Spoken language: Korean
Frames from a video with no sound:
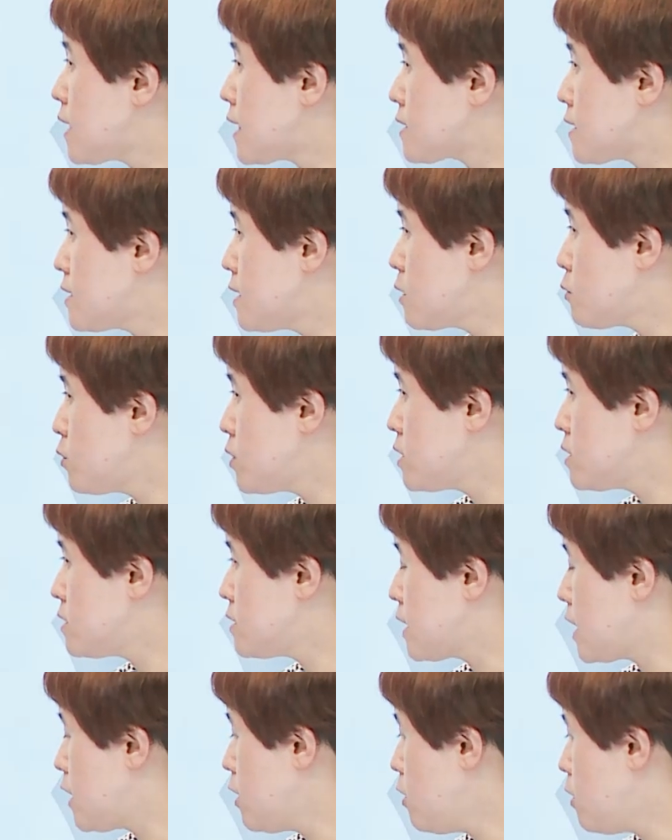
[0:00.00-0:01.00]
나타나고
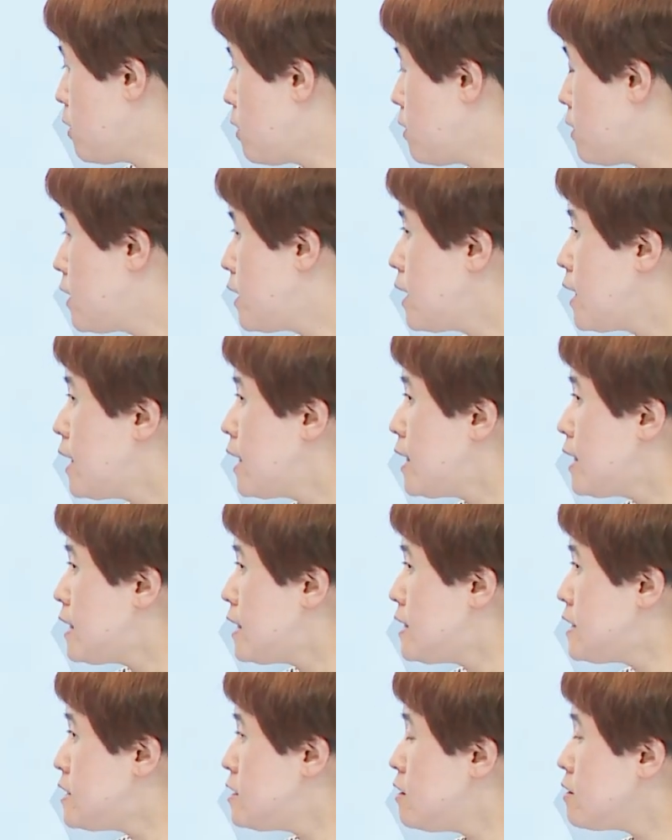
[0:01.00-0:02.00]
있는데요.
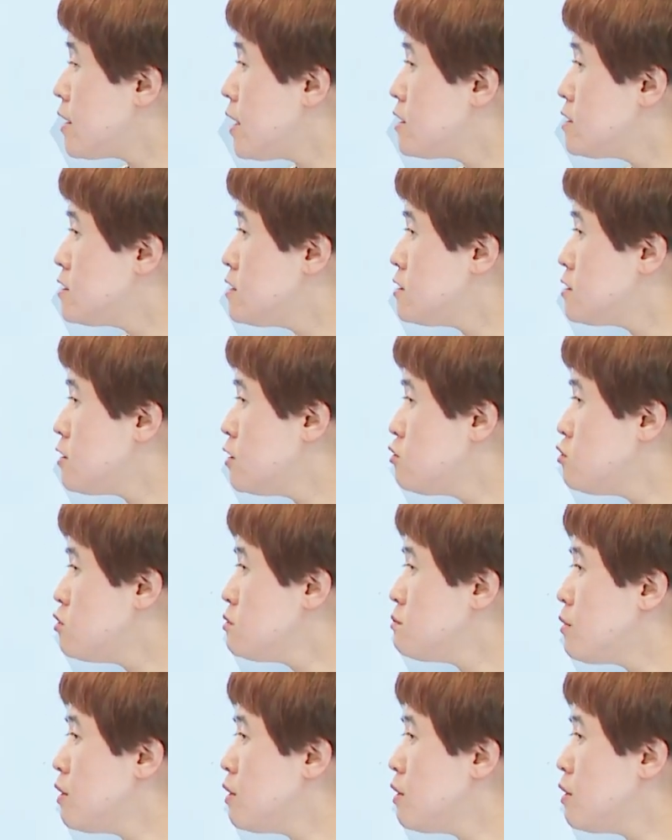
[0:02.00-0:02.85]
이 지역에는 천둥,